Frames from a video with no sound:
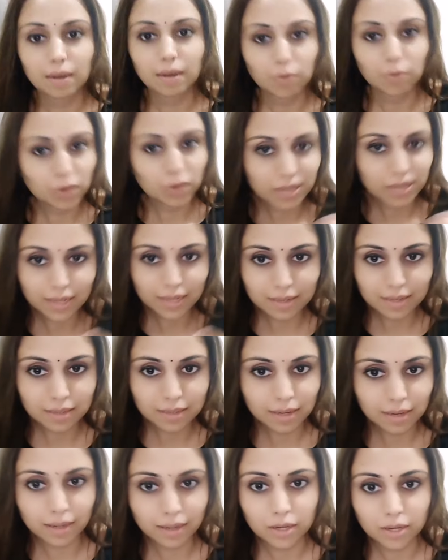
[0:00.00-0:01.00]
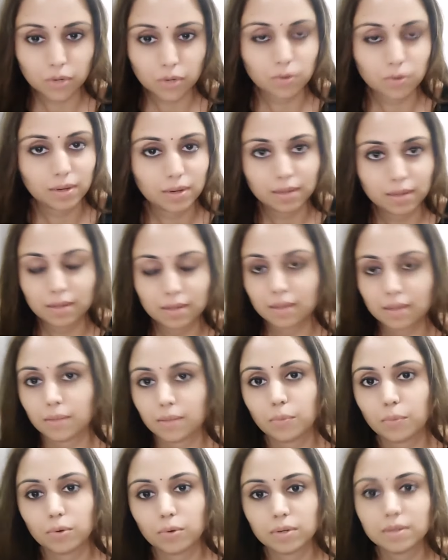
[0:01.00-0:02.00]
உங்கள் டீட்டெயில்ஸ்லாம் கேட்டிருக்கோம் நீங்கள் அதை
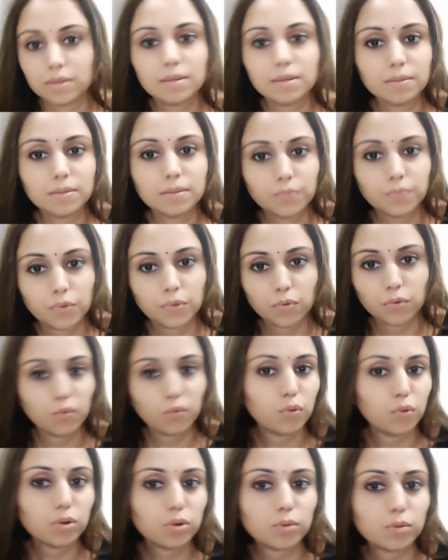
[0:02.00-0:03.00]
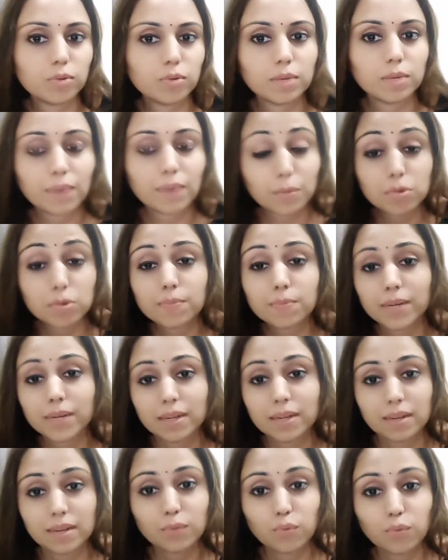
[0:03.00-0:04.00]
தான் போட்டுட்டு உங்கள் ஃபோட்டோ முக்கியமாக அப்லோட்
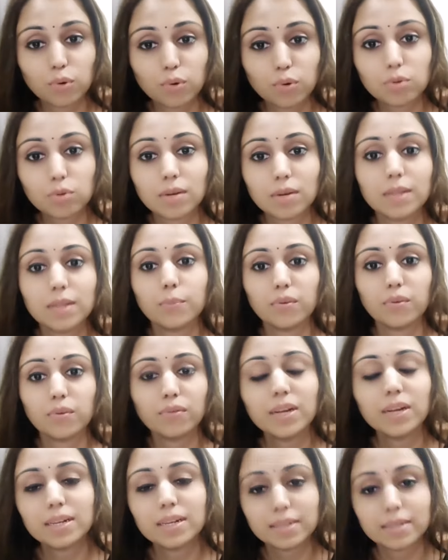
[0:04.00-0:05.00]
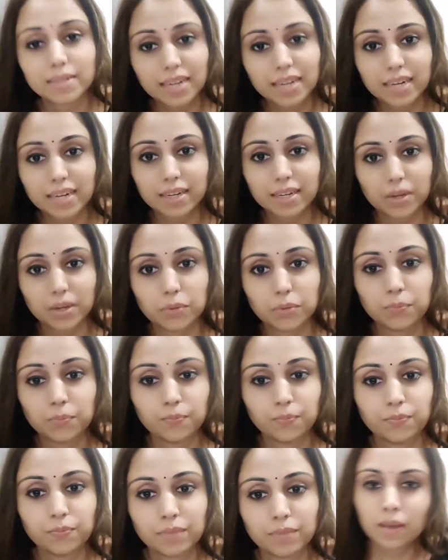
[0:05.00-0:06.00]
பண்ணிடுங்க ஃபோட்டோ இல்லாத ப்ரொஃபைல் டிலீட் ஆயிரும்
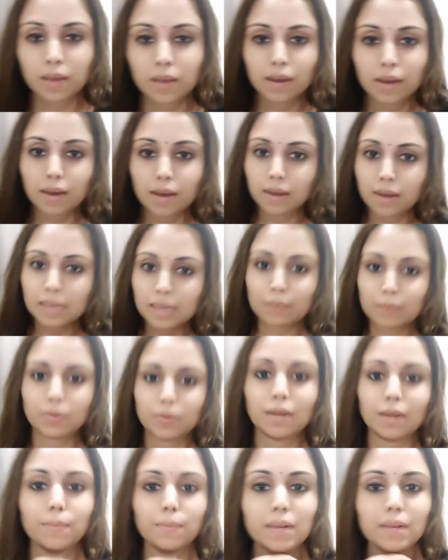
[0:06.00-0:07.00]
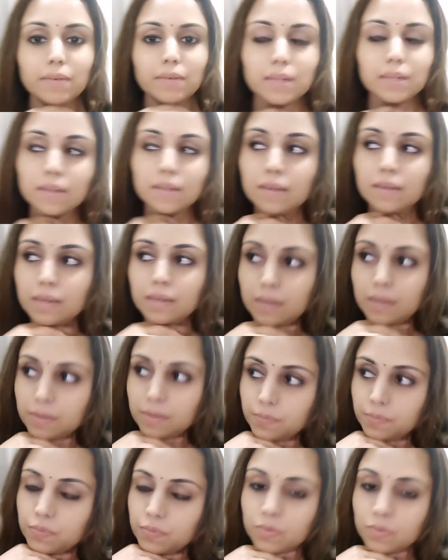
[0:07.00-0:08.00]
இப்போ நம்மளே வந்து
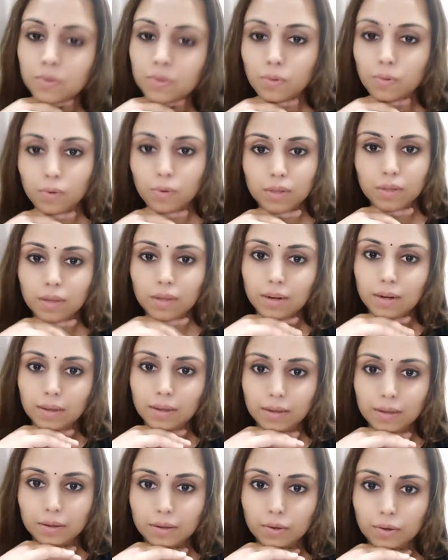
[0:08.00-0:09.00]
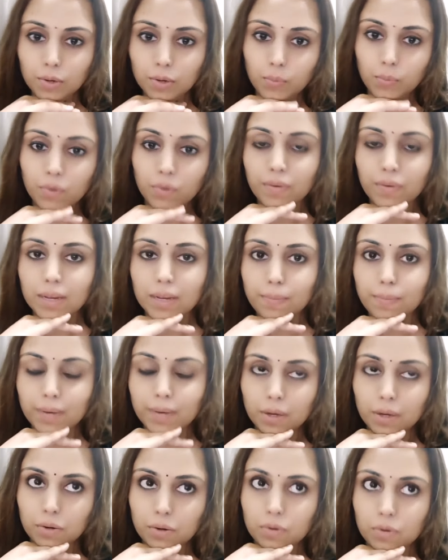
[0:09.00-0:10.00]
ஒருத்தவங்களை ஒரு ப்ரொஃபைலை
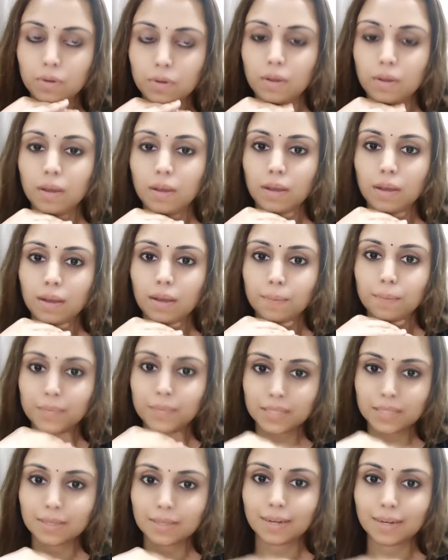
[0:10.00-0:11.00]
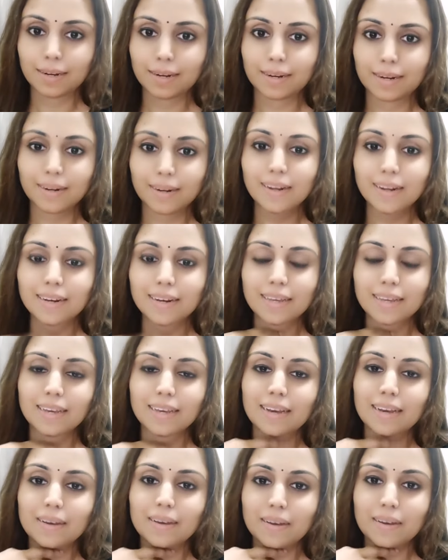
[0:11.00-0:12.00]
பார்க்குறோம் பிக்சர் இல்லைன்னா
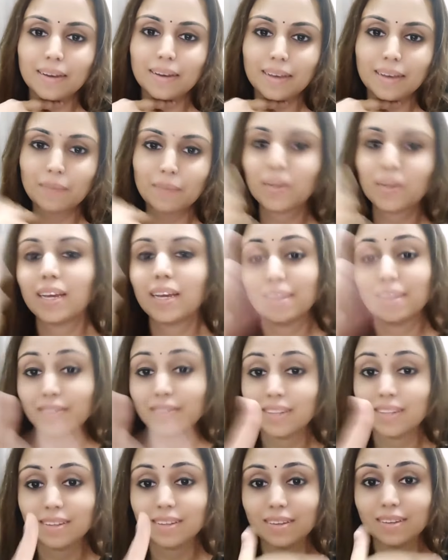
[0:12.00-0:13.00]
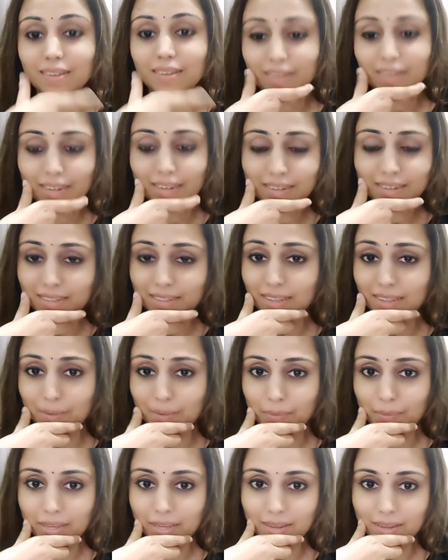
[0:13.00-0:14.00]
நீங்கள் எப்படி அது வந்து இன்ட்ரெஸ்டாக
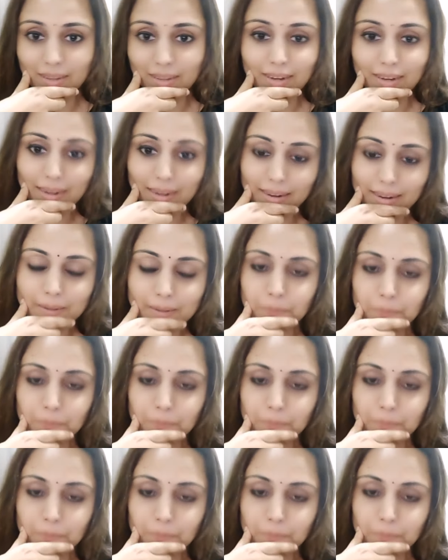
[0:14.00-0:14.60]
இருப்பீங்க இல்லைல்ல